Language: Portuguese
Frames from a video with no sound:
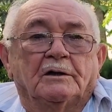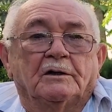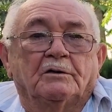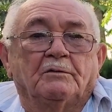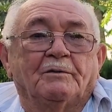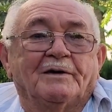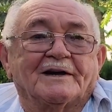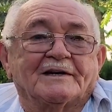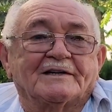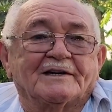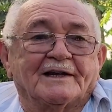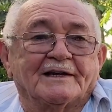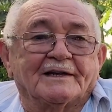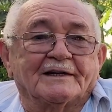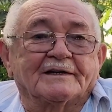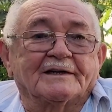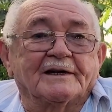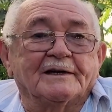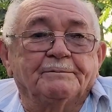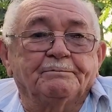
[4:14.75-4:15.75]
Começar
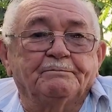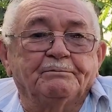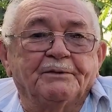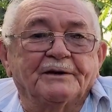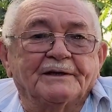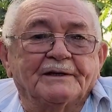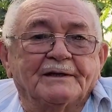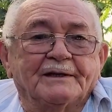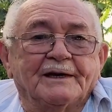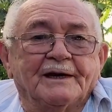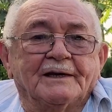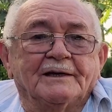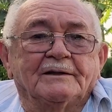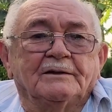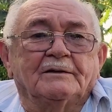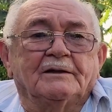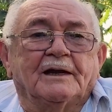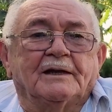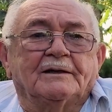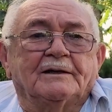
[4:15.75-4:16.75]
daquele pequeno,
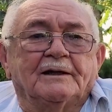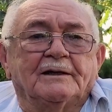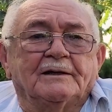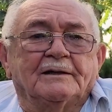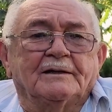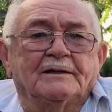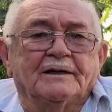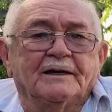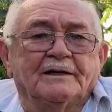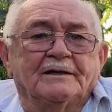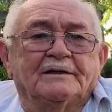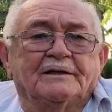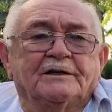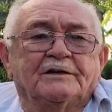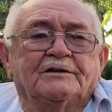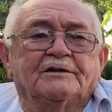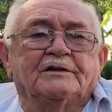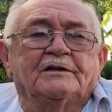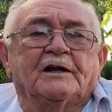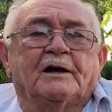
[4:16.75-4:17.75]
daquele grande
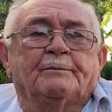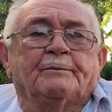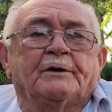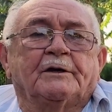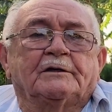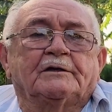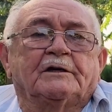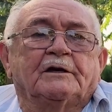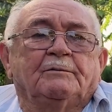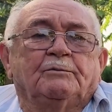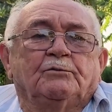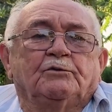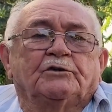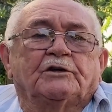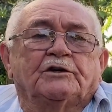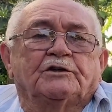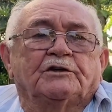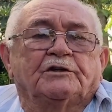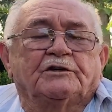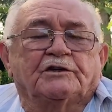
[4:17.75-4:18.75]
ensinamento que
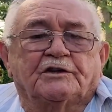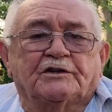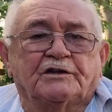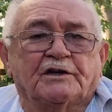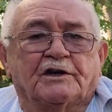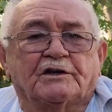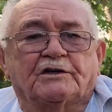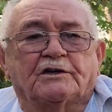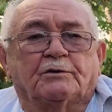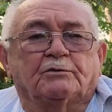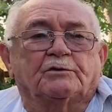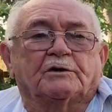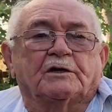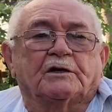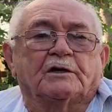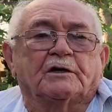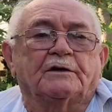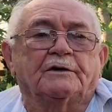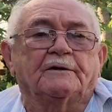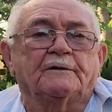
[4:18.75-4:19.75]
muita gente esqueceu
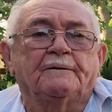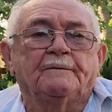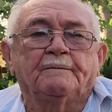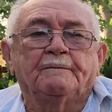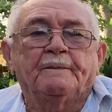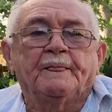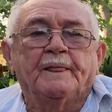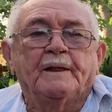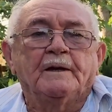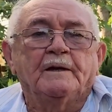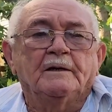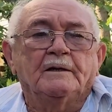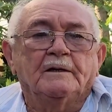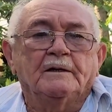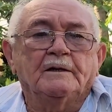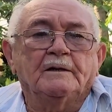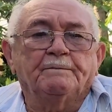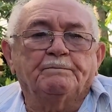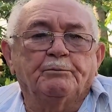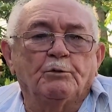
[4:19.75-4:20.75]
dele
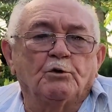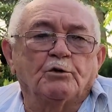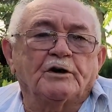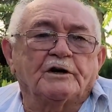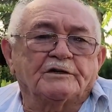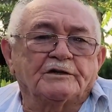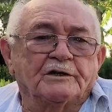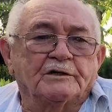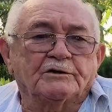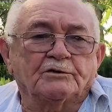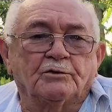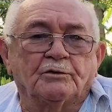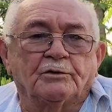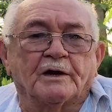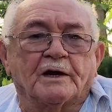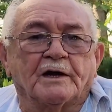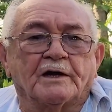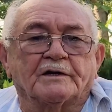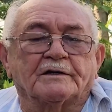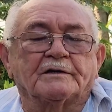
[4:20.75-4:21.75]
e pouca gente
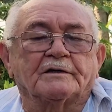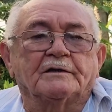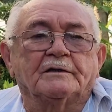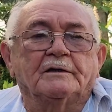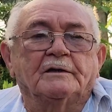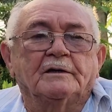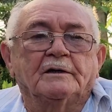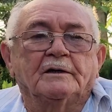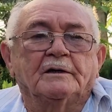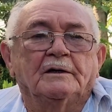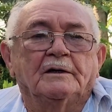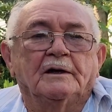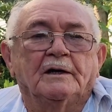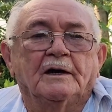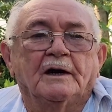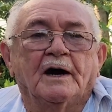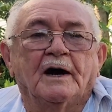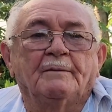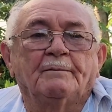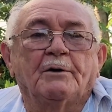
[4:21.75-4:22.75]
conhece.
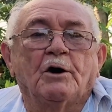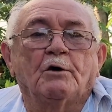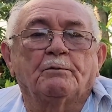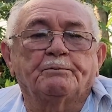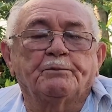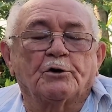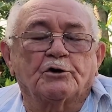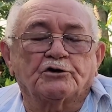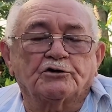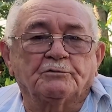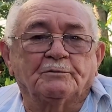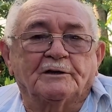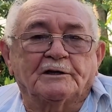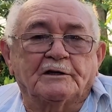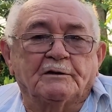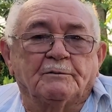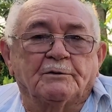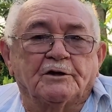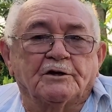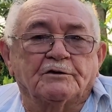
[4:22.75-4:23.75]
Amo ao próximo a
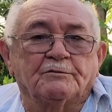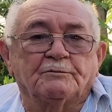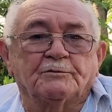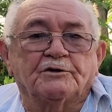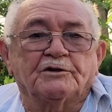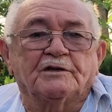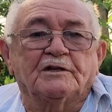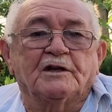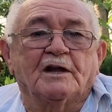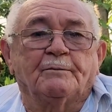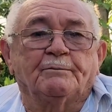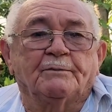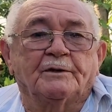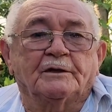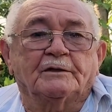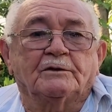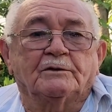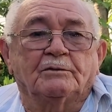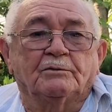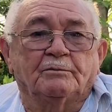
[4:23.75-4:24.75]
ti mesmo.
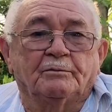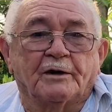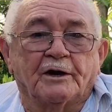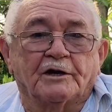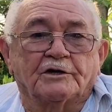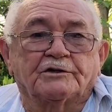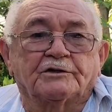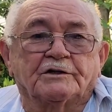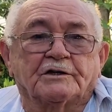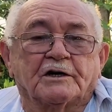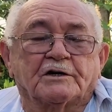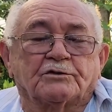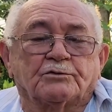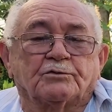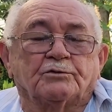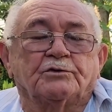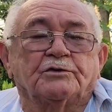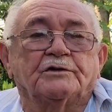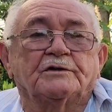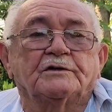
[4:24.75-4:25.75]
Ensinamento do Mestre
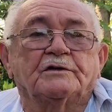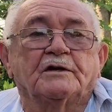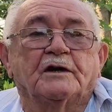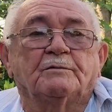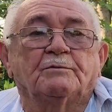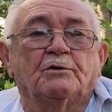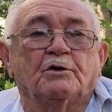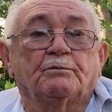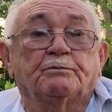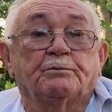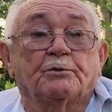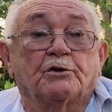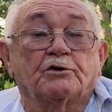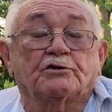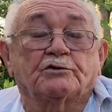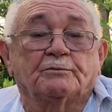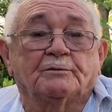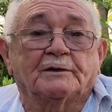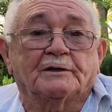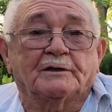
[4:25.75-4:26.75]
Jesus. Amo ao
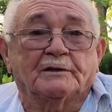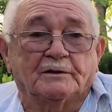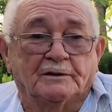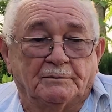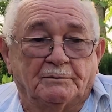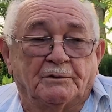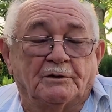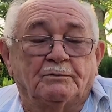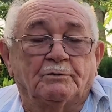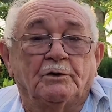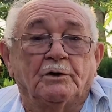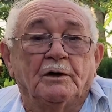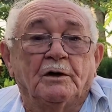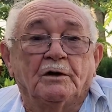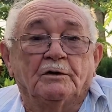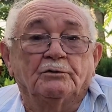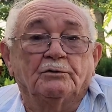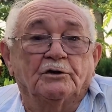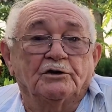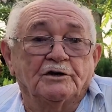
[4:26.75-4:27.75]
próximo a ti mesmo.
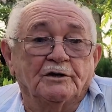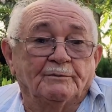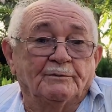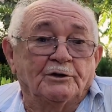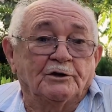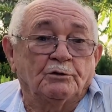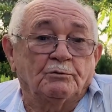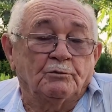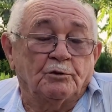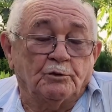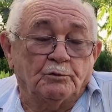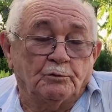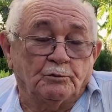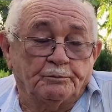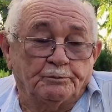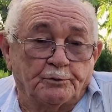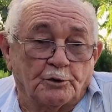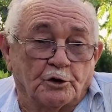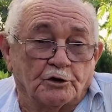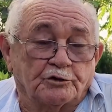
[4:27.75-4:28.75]
Nós amando o
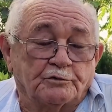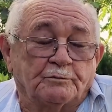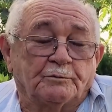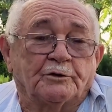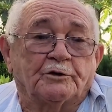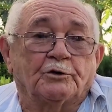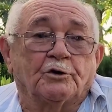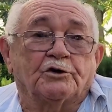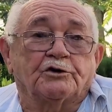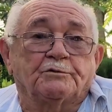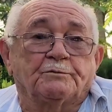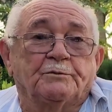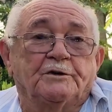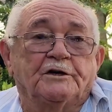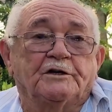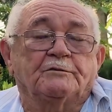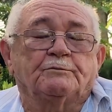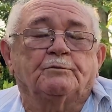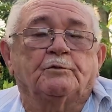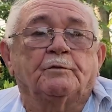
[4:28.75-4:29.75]
próximo a nós
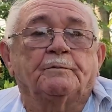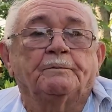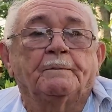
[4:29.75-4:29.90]
mesmos,